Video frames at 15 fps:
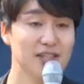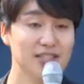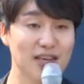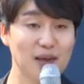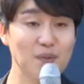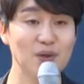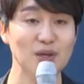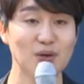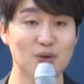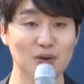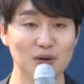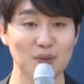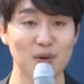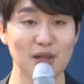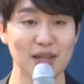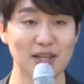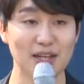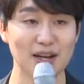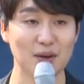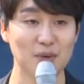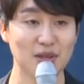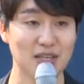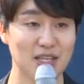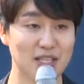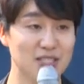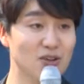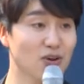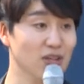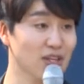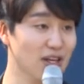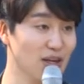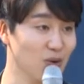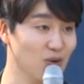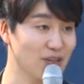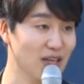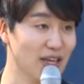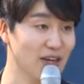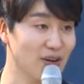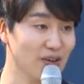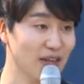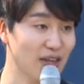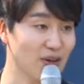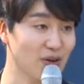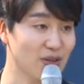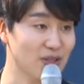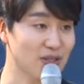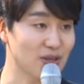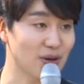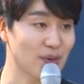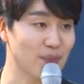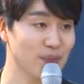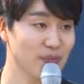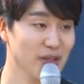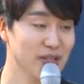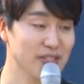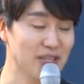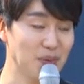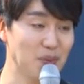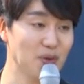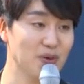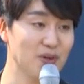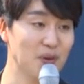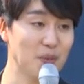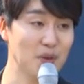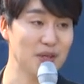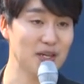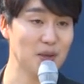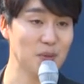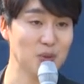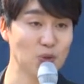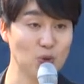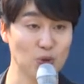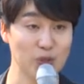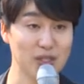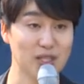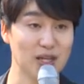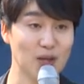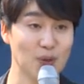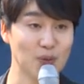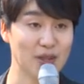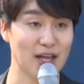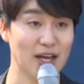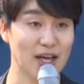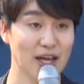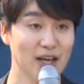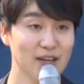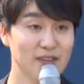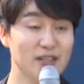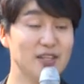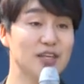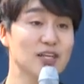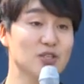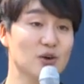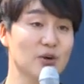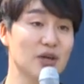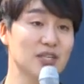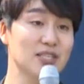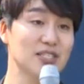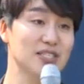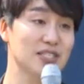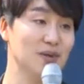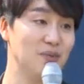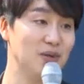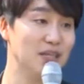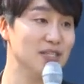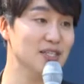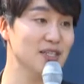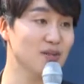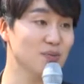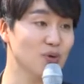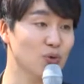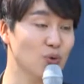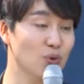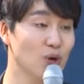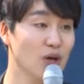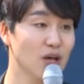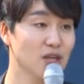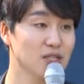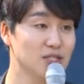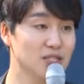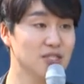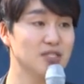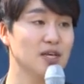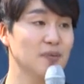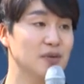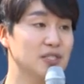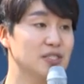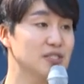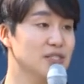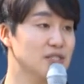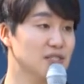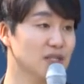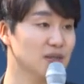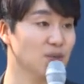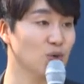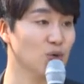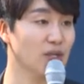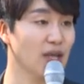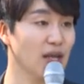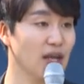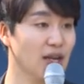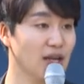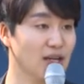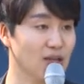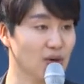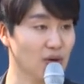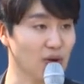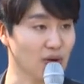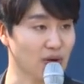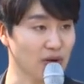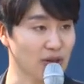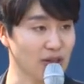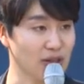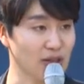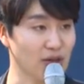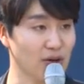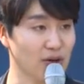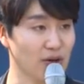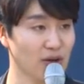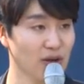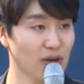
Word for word: 재미있고 의미인이라면 기적이 따라온다 이런 게 있거든요. 재미있고 의미인이라면 돈이 따라온다. 이게 저희의 진짜 믿음이고 진짜 비즈니스 모델인 것 같아요.